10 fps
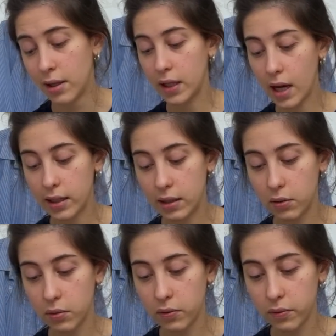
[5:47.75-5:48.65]
E aí
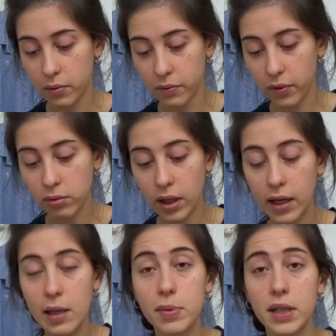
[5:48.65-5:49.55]
eu
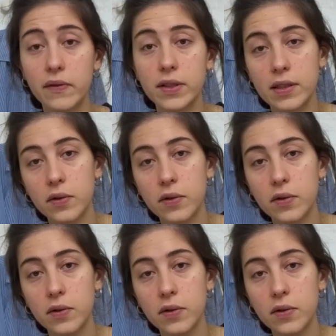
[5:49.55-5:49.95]
voltei, e depois ela falou assim,